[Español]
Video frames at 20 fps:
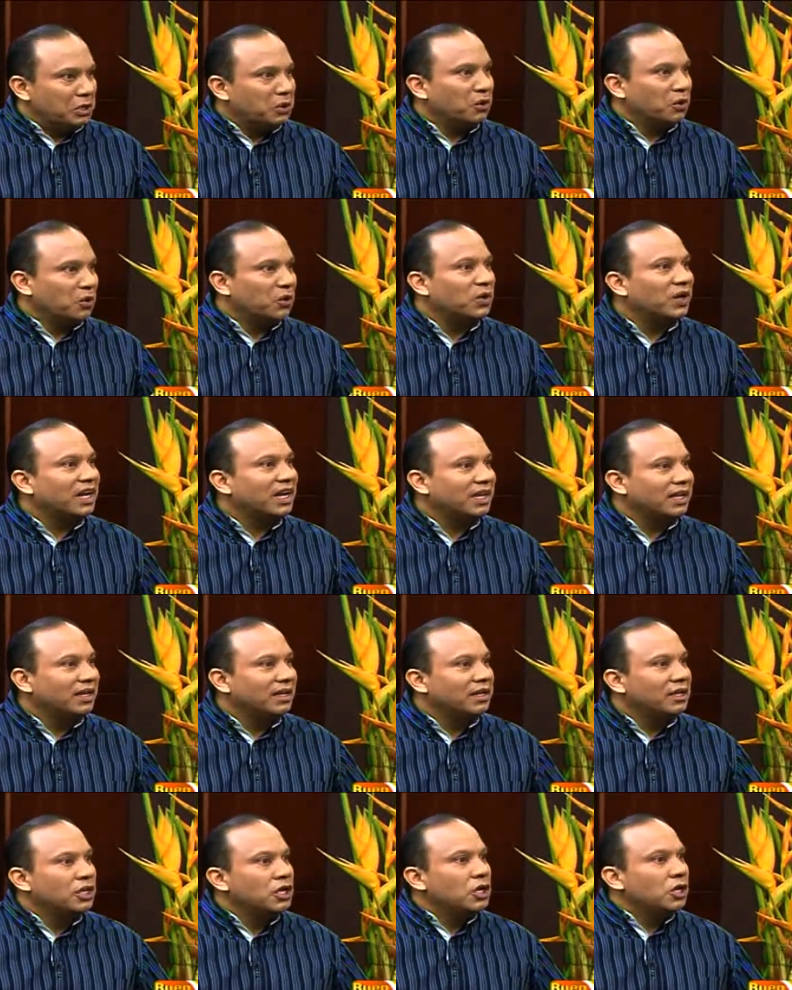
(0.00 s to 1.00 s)
Lo
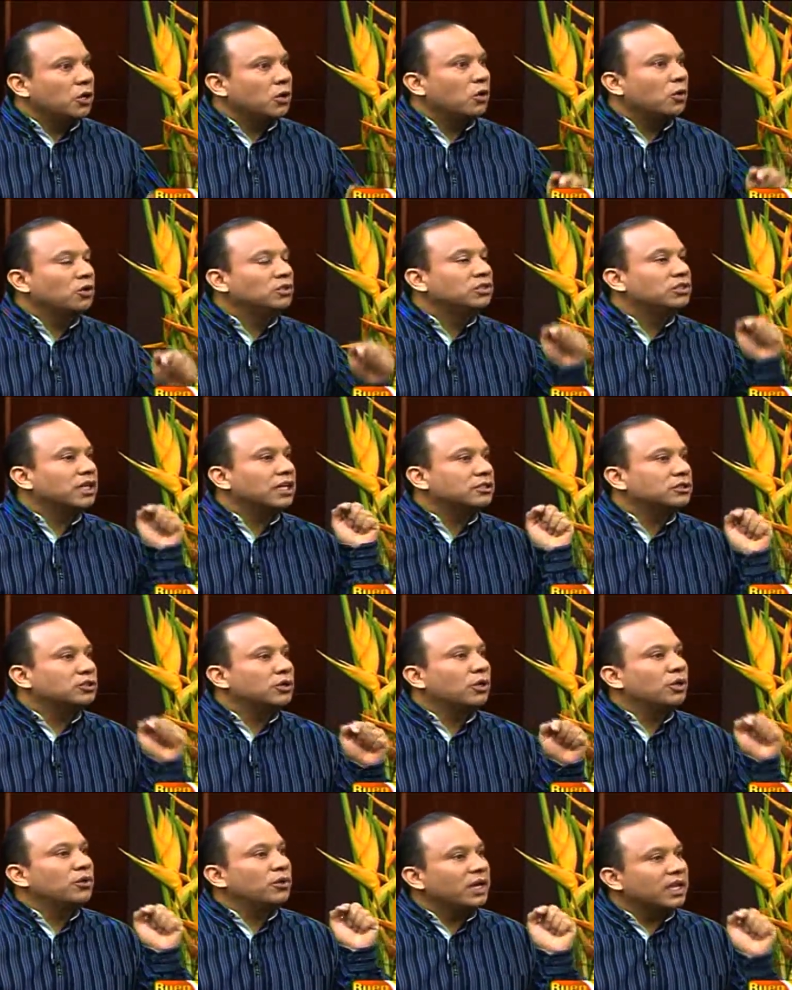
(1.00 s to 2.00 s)
logré contra
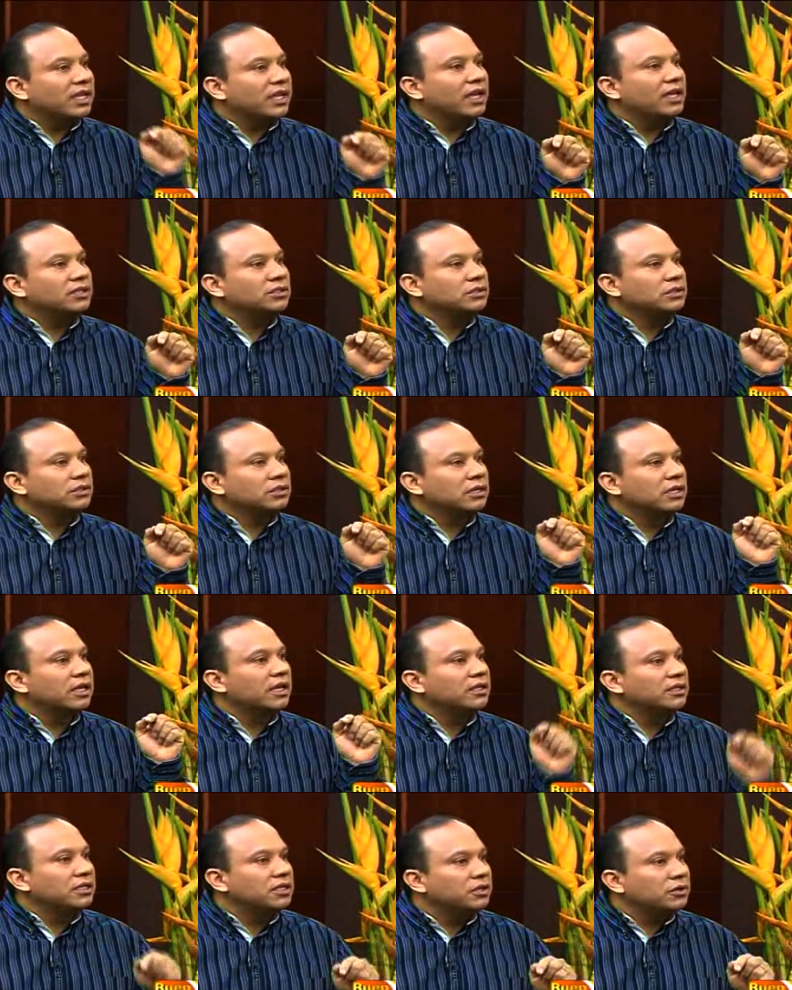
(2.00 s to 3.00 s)
todo aquello
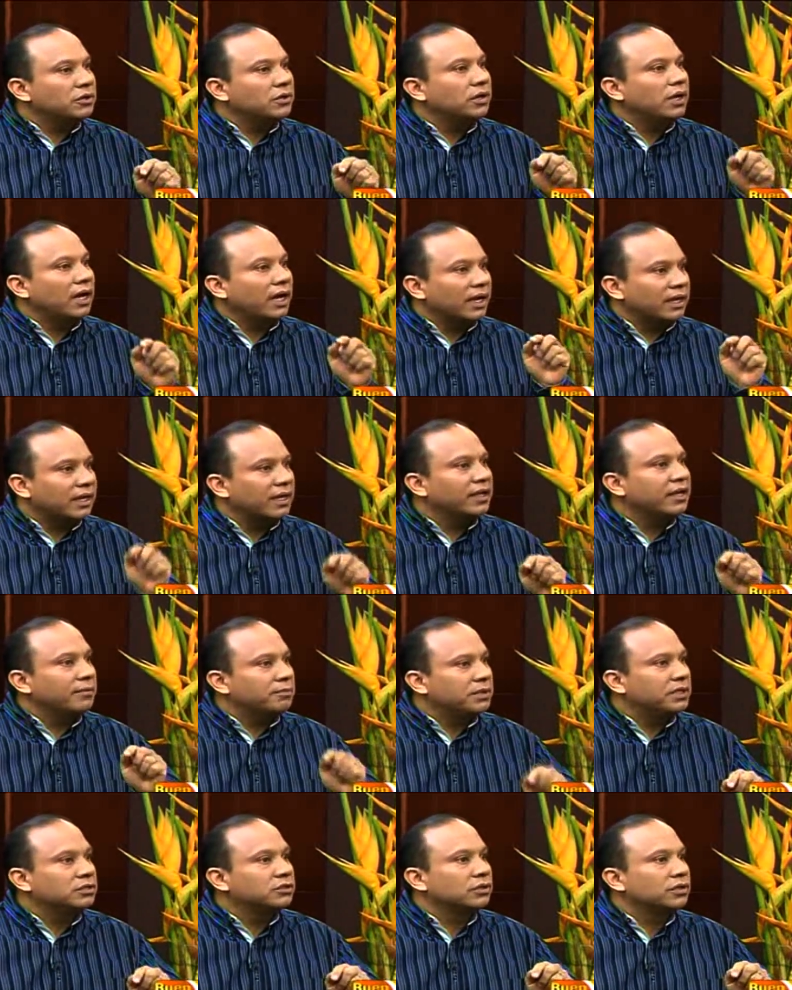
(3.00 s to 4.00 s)
que dijo
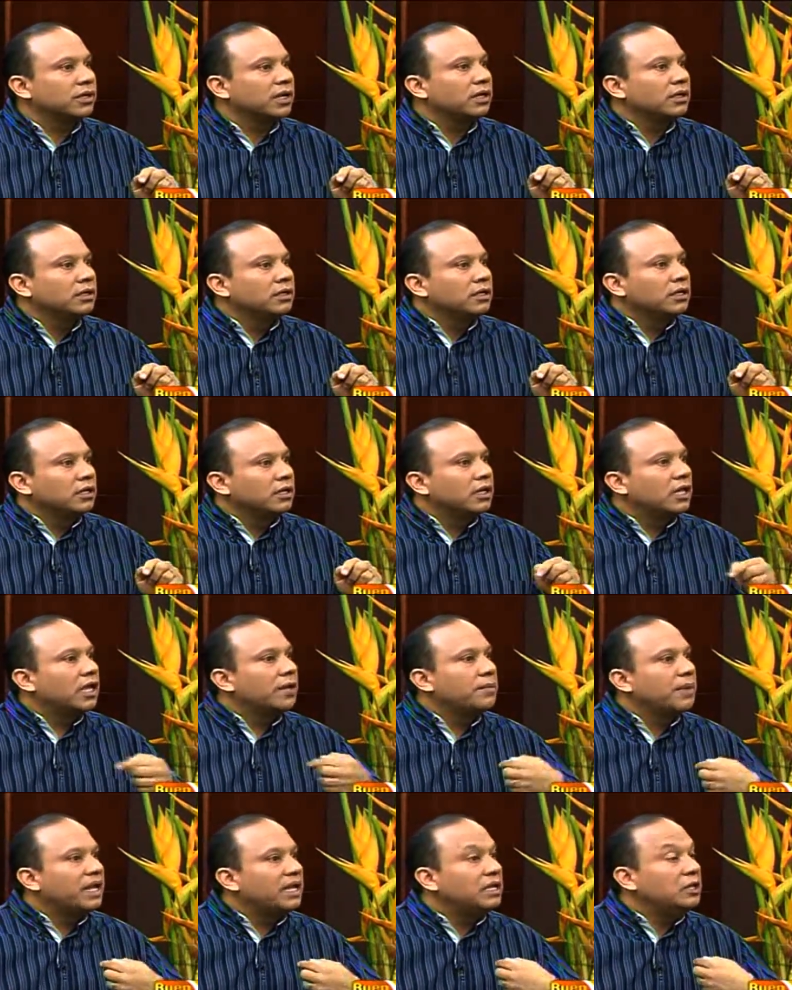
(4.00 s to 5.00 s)
aquella persona
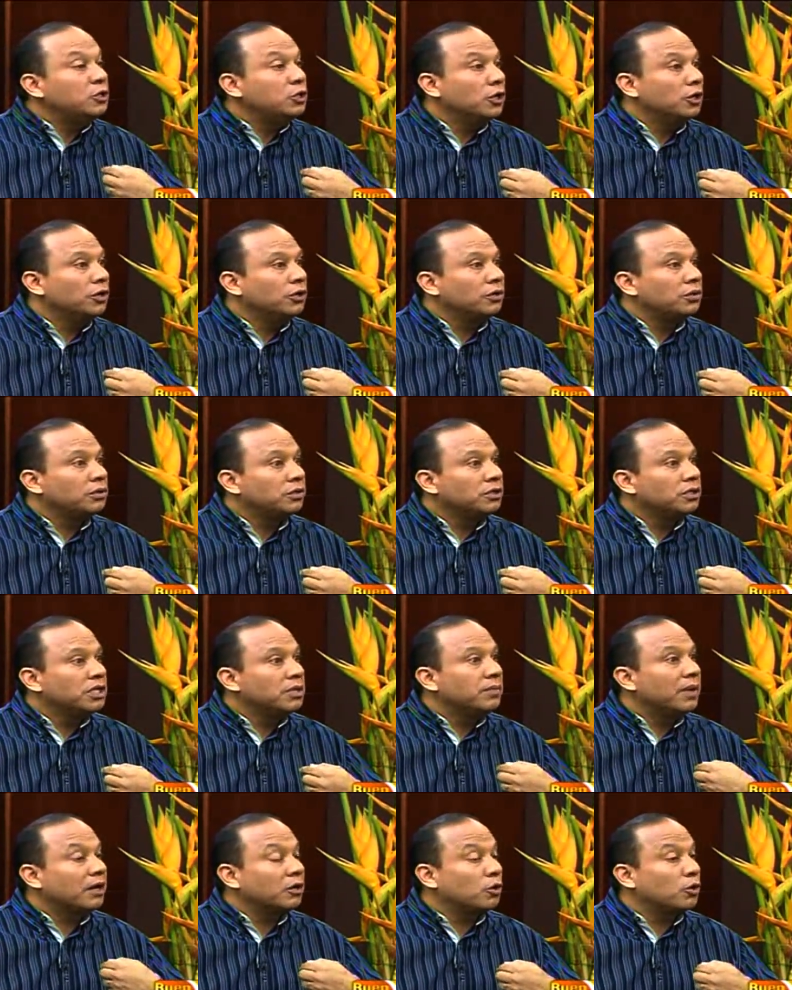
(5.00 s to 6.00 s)
que me hirió
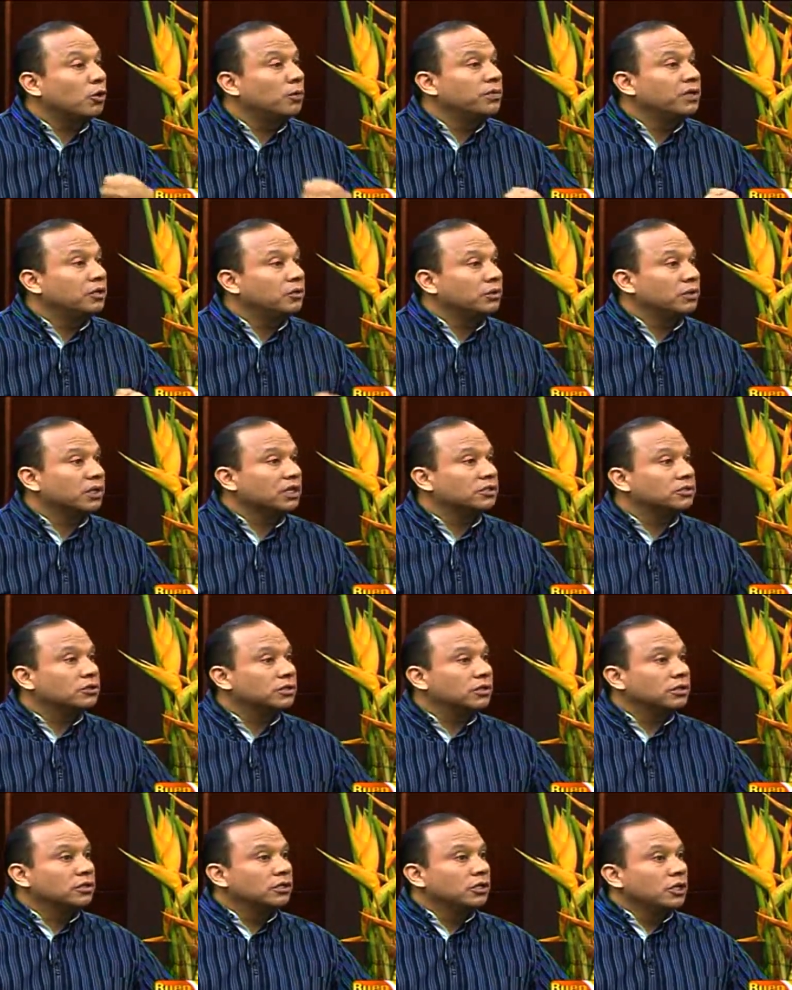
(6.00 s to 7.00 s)
y marcó mi
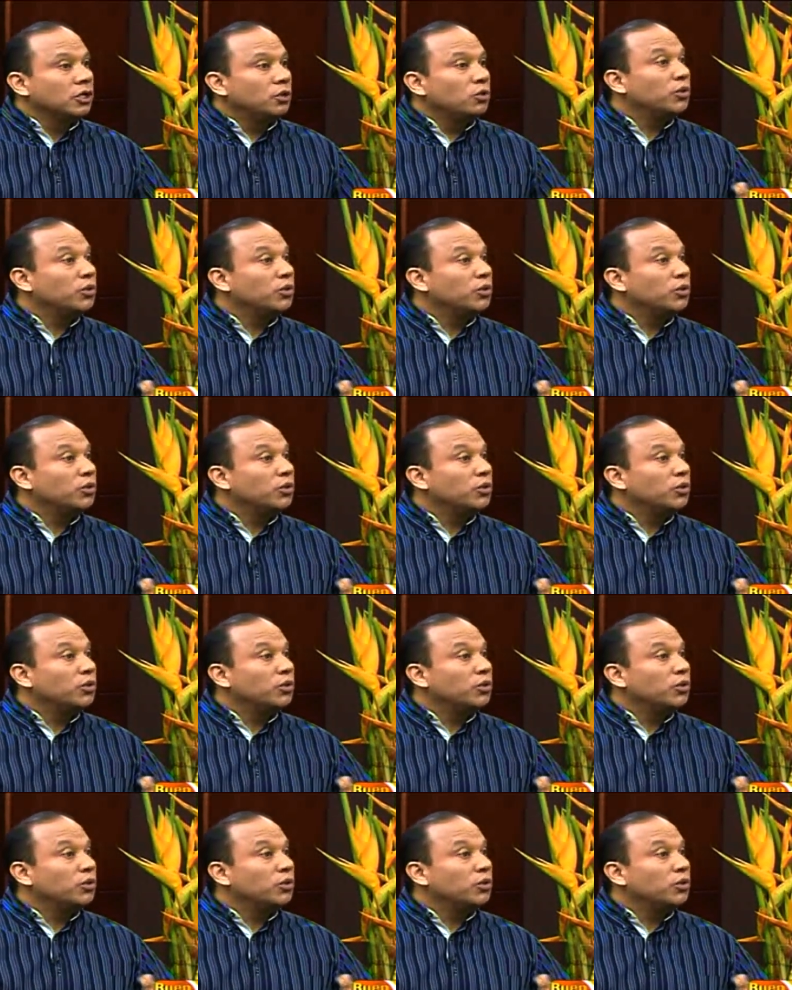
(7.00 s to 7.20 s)
corazón.